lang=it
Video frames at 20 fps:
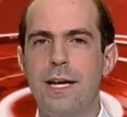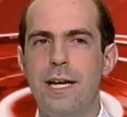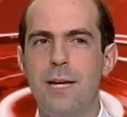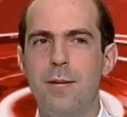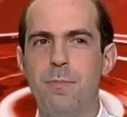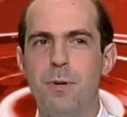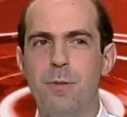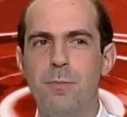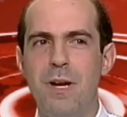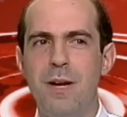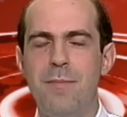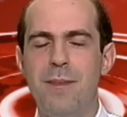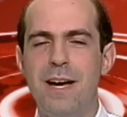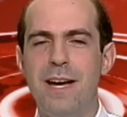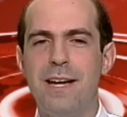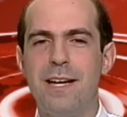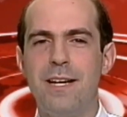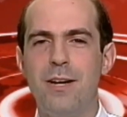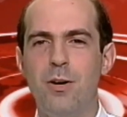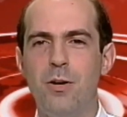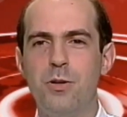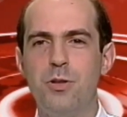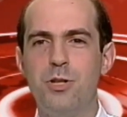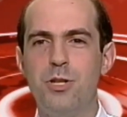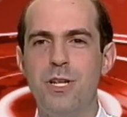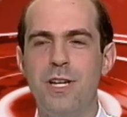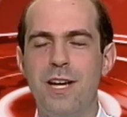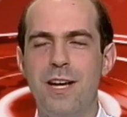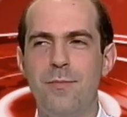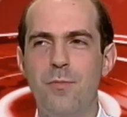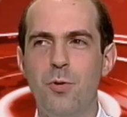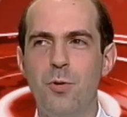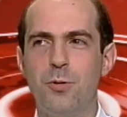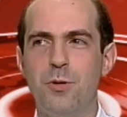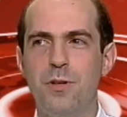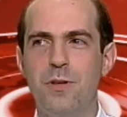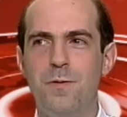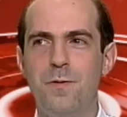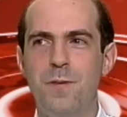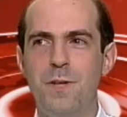Il problema è che oggi è
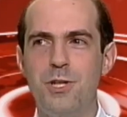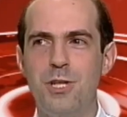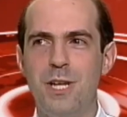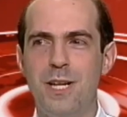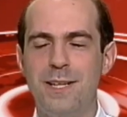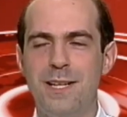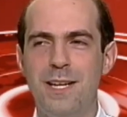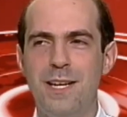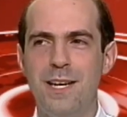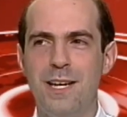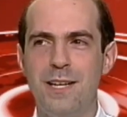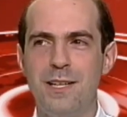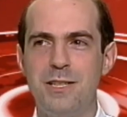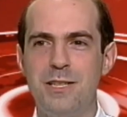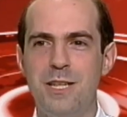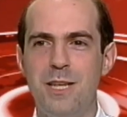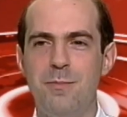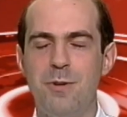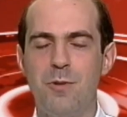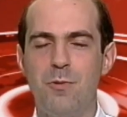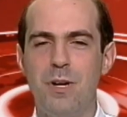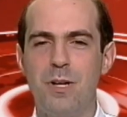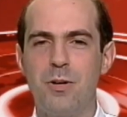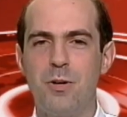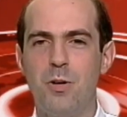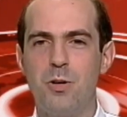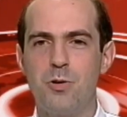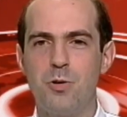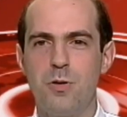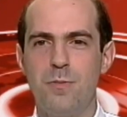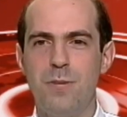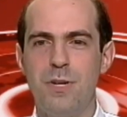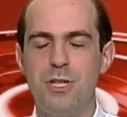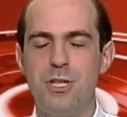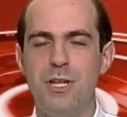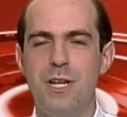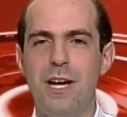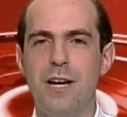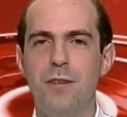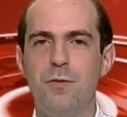molto difficile tenere insieme qualcosa o
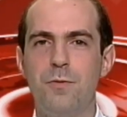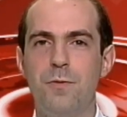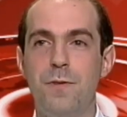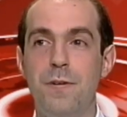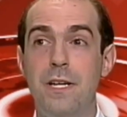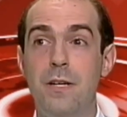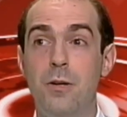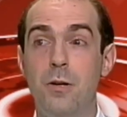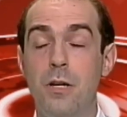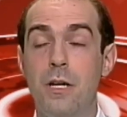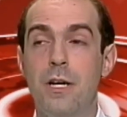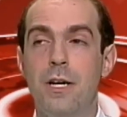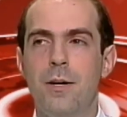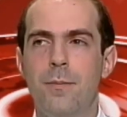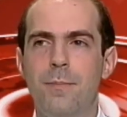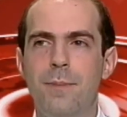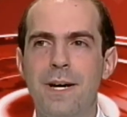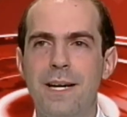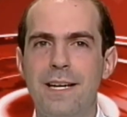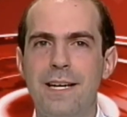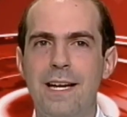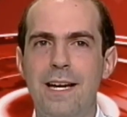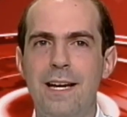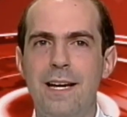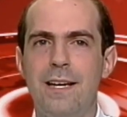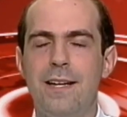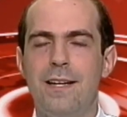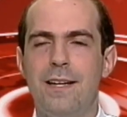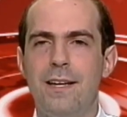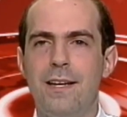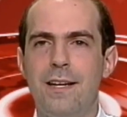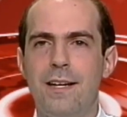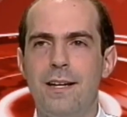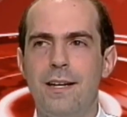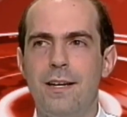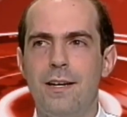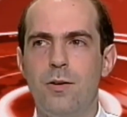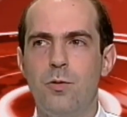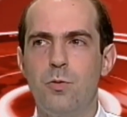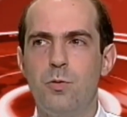immaginare un filo perché
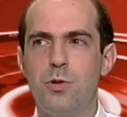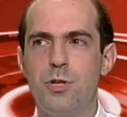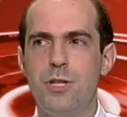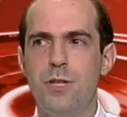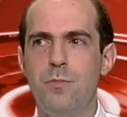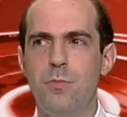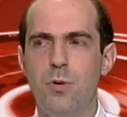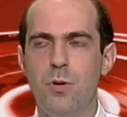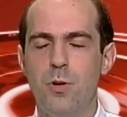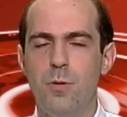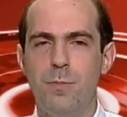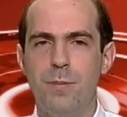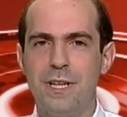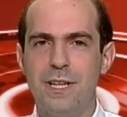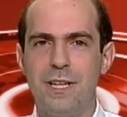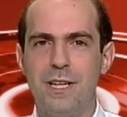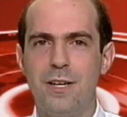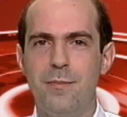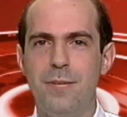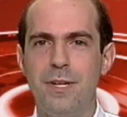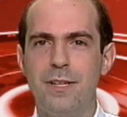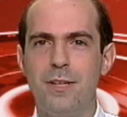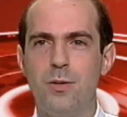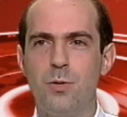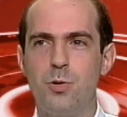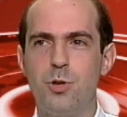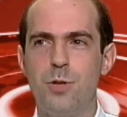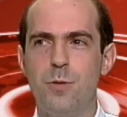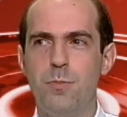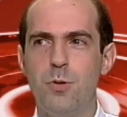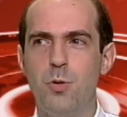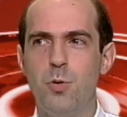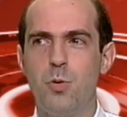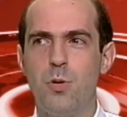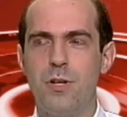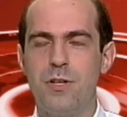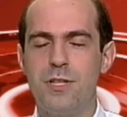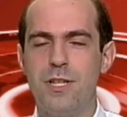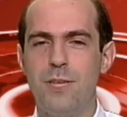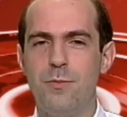eh, un simbolo praticamente non c'è
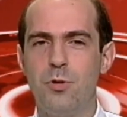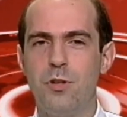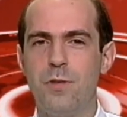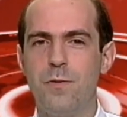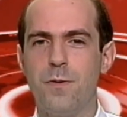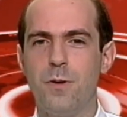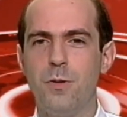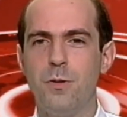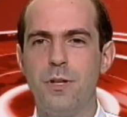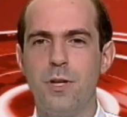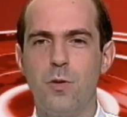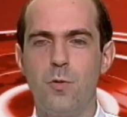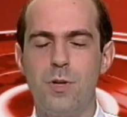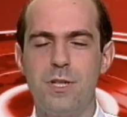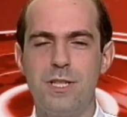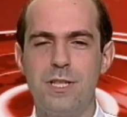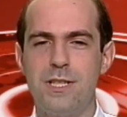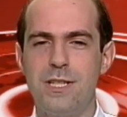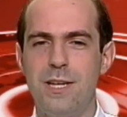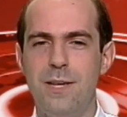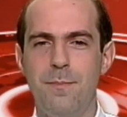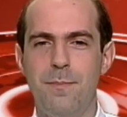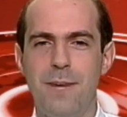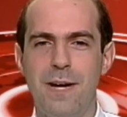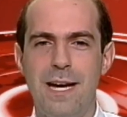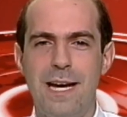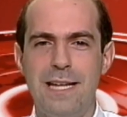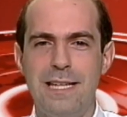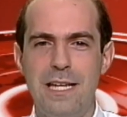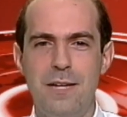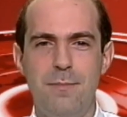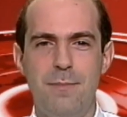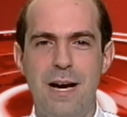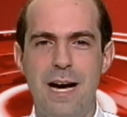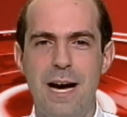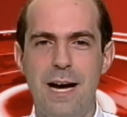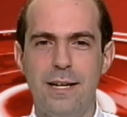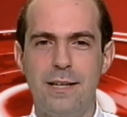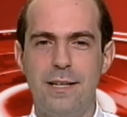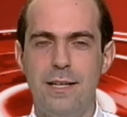più, siamo di fronte quasi sempre a dei
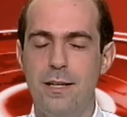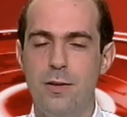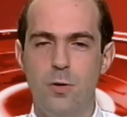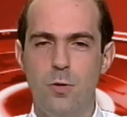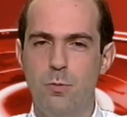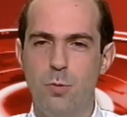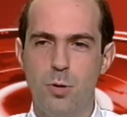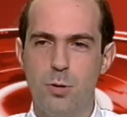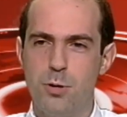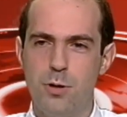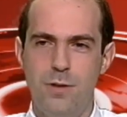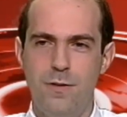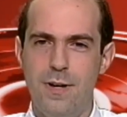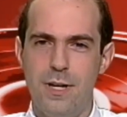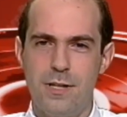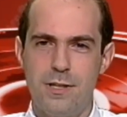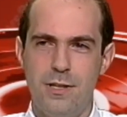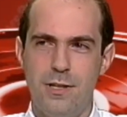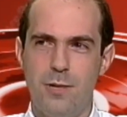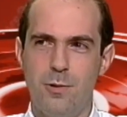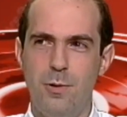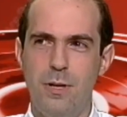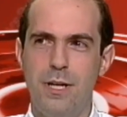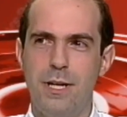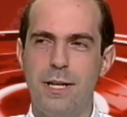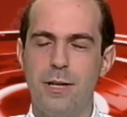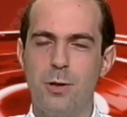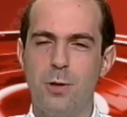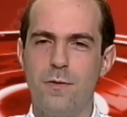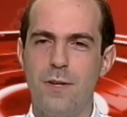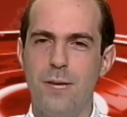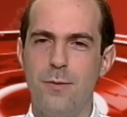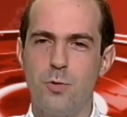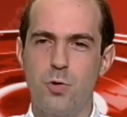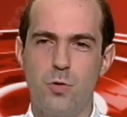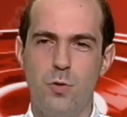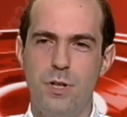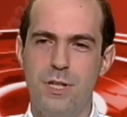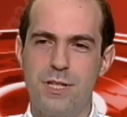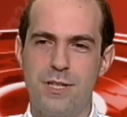marchi non molto diversi da quelli che troviamo
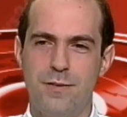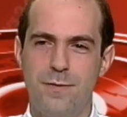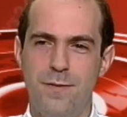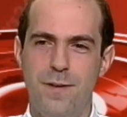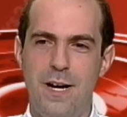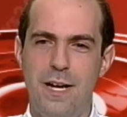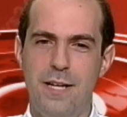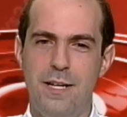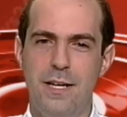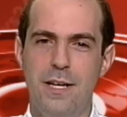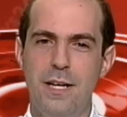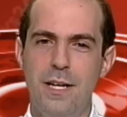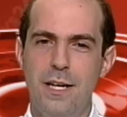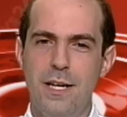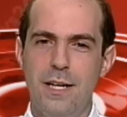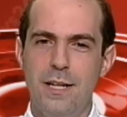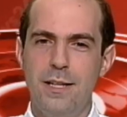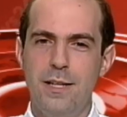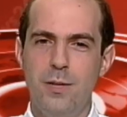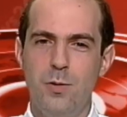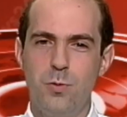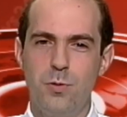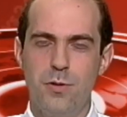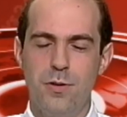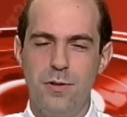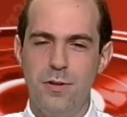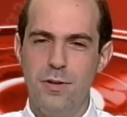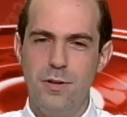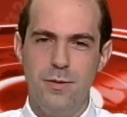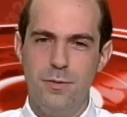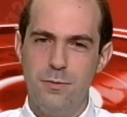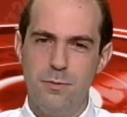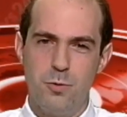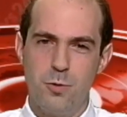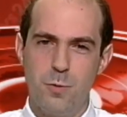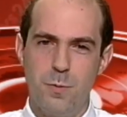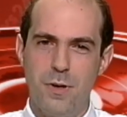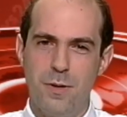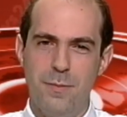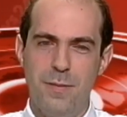sul sugli scaffali di eh, un
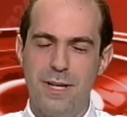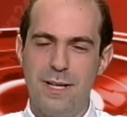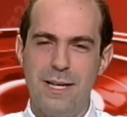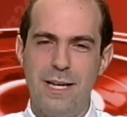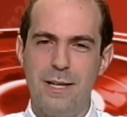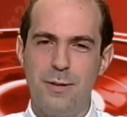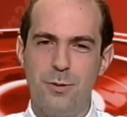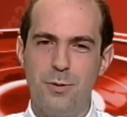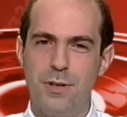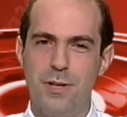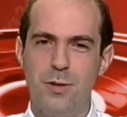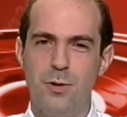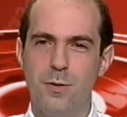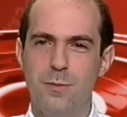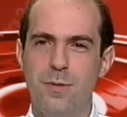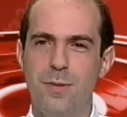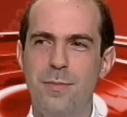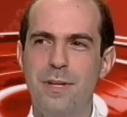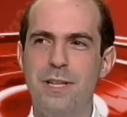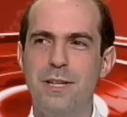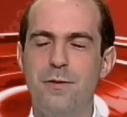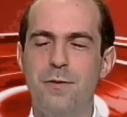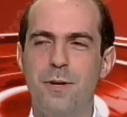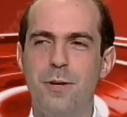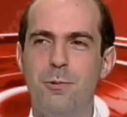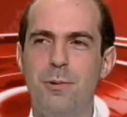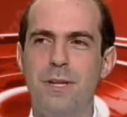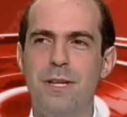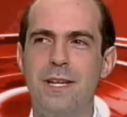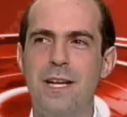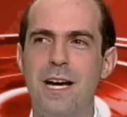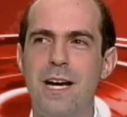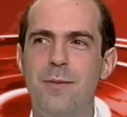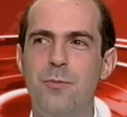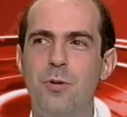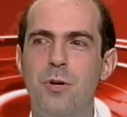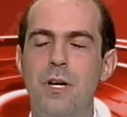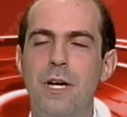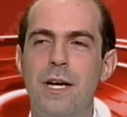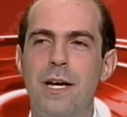supermercato che normalmente
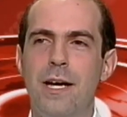frequentiamo,